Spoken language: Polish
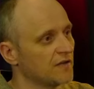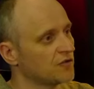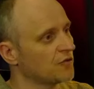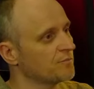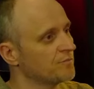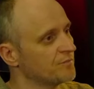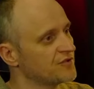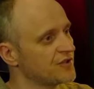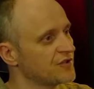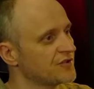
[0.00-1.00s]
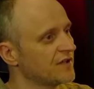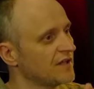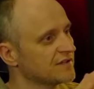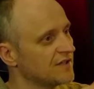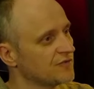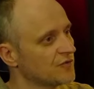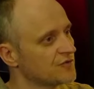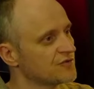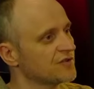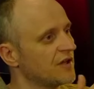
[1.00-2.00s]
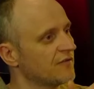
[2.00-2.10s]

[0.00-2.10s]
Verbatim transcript: zmienia mi już to wibrację na, na, jedynkę. na